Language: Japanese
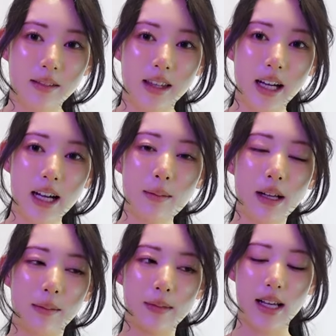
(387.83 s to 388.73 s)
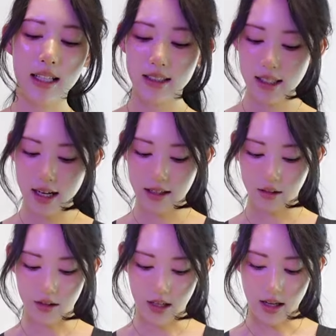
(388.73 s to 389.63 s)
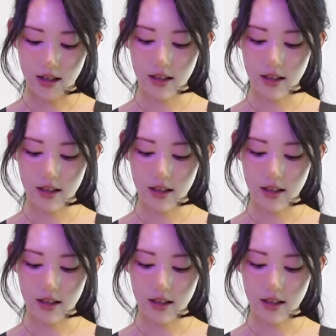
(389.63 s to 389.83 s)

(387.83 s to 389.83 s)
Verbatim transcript: 中身が見えづらいのでね